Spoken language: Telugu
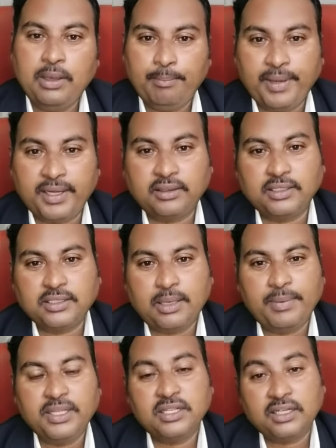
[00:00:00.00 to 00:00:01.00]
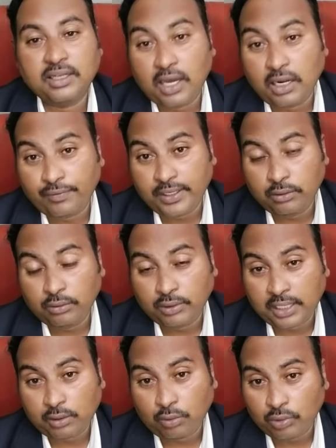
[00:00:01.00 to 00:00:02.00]
భర్తకు సంబంధించిన గర్ల్ ఫ్రెండ్
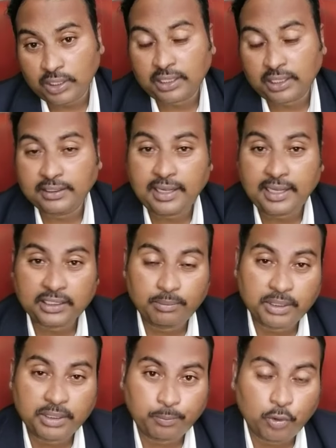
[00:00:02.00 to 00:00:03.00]
కనుక ఉన్నట్లయితే అతని మీద